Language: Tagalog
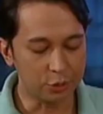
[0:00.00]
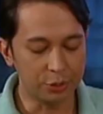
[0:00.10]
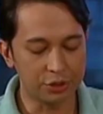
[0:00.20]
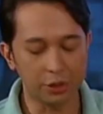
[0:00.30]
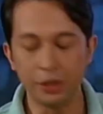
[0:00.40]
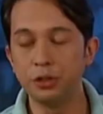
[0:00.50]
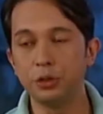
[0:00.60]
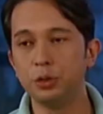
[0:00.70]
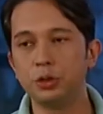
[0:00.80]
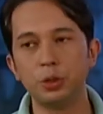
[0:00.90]
will be starting
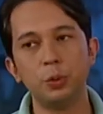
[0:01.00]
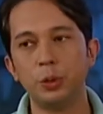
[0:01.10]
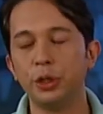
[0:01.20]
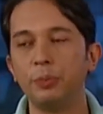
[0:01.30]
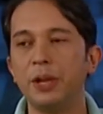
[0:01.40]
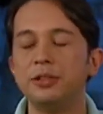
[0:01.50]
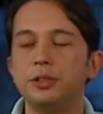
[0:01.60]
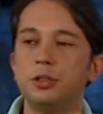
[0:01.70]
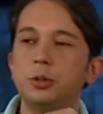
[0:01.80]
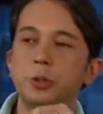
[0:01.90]
soon, so what are your plans
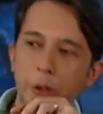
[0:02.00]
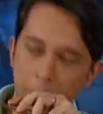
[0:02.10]
this school year?